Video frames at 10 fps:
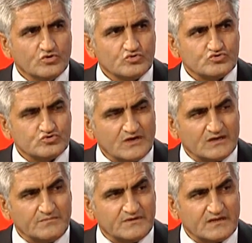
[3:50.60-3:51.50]

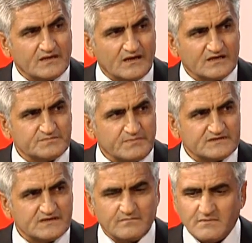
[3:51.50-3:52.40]
Sürekli bir de yanlış
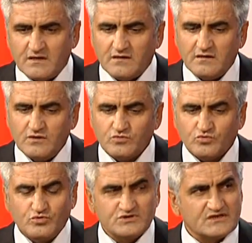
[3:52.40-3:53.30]
beslenme.
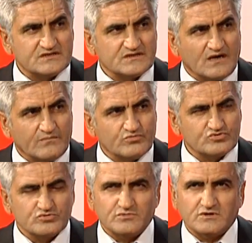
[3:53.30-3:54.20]
Gün içerisinde abur
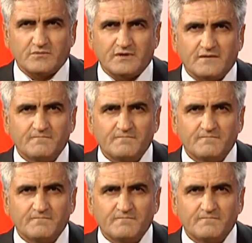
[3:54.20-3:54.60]
cumur gibi.